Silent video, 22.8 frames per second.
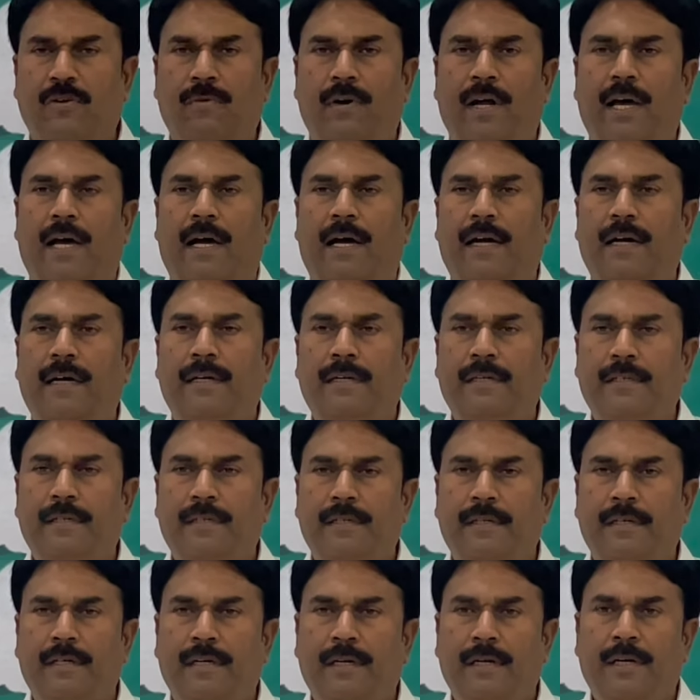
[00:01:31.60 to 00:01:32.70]
కూడా
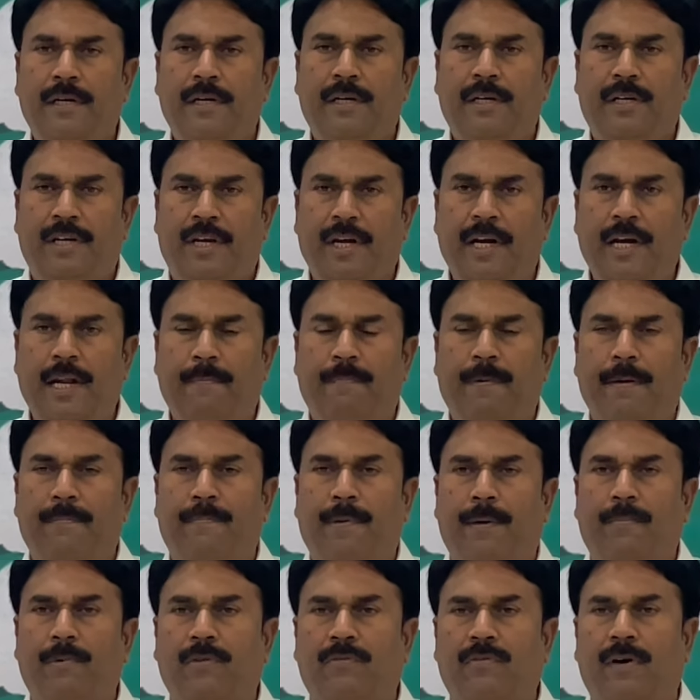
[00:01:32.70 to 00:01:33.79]
టీడీపీ
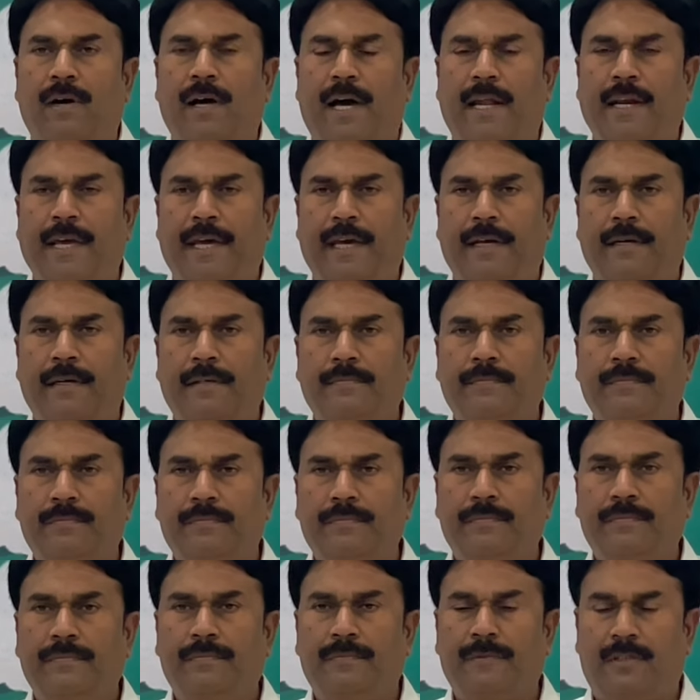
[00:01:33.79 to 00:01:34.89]
ప్రభుత్వం కానీ
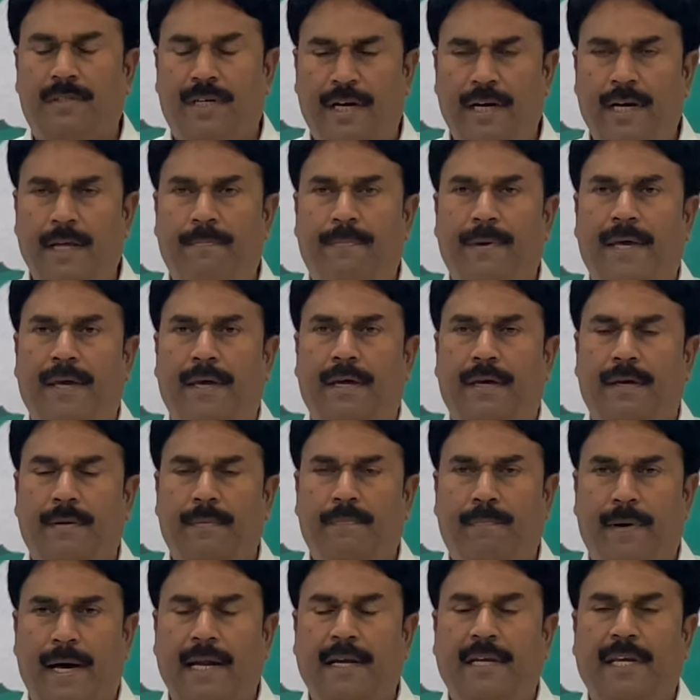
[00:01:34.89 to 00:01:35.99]
టీడీపీ
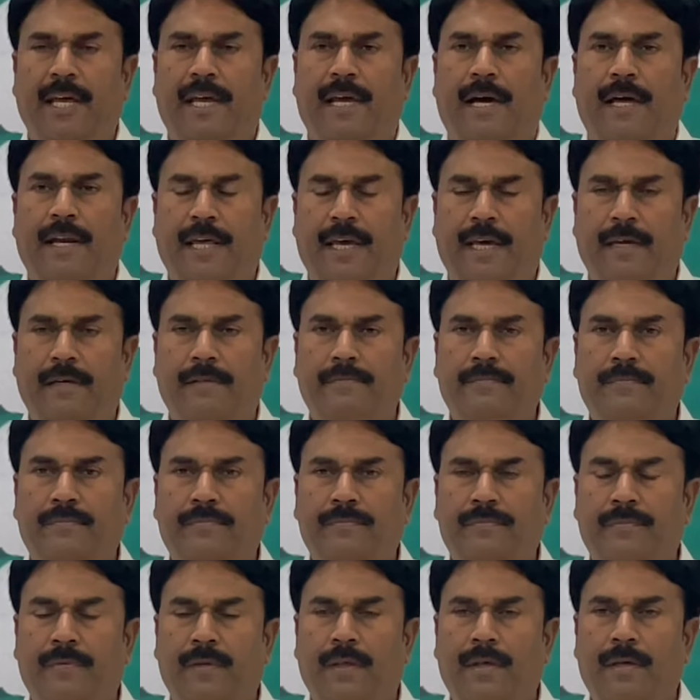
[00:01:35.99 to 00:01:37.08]
పార్టీ కానీ
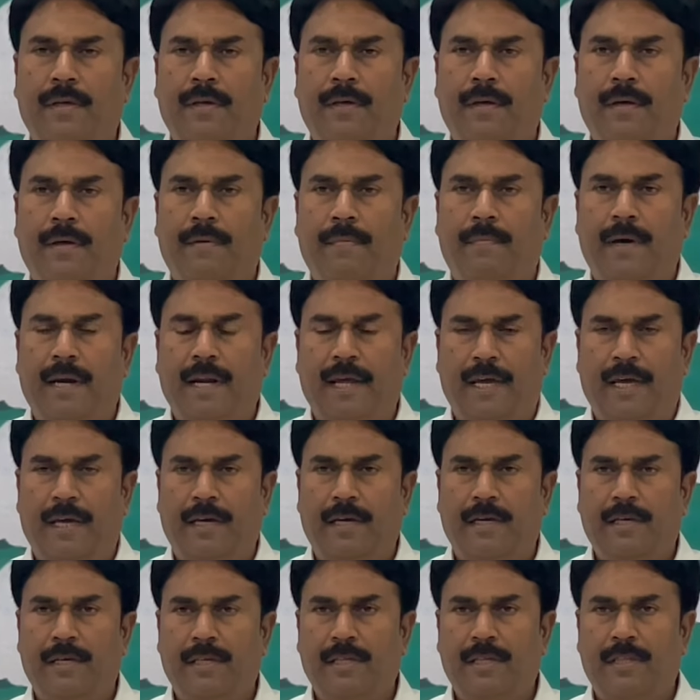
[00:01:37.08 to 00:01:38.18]
మరి
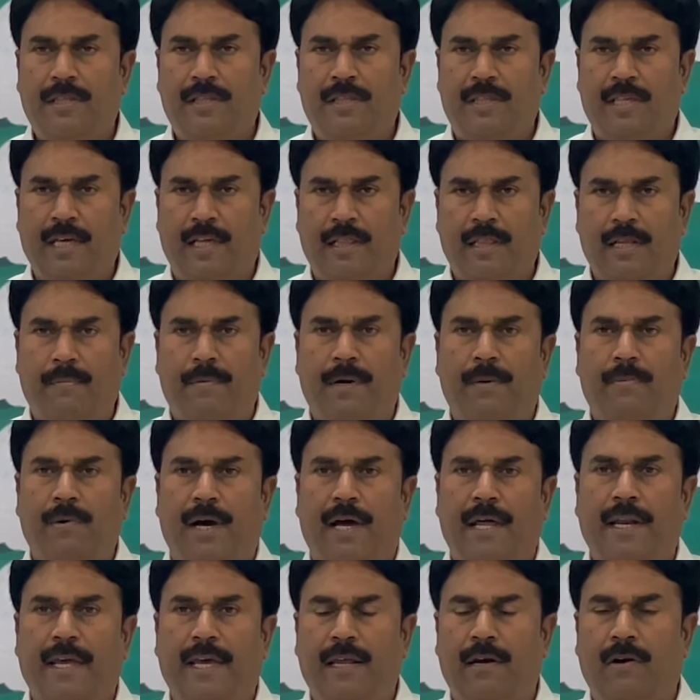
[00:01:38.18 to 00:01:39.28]
చంద్రబాబు
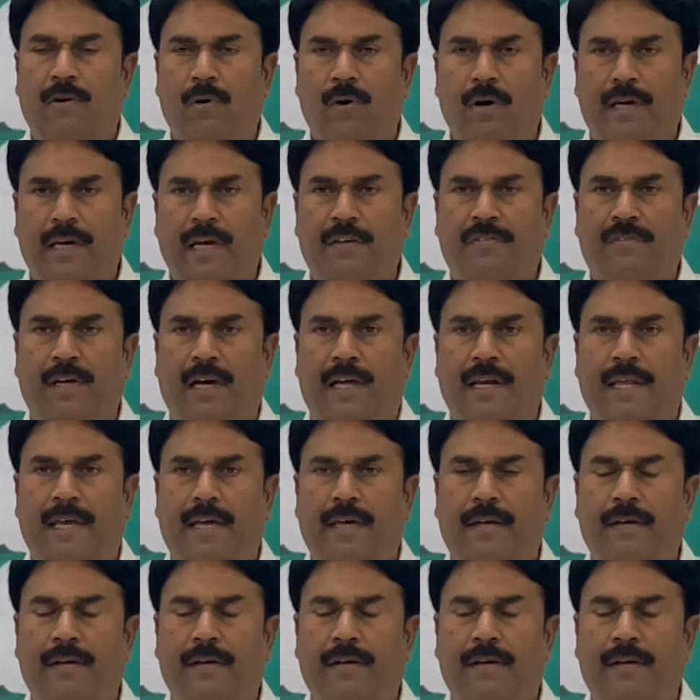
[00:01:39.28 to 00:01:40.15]
కానీ లోకేష్ కానీ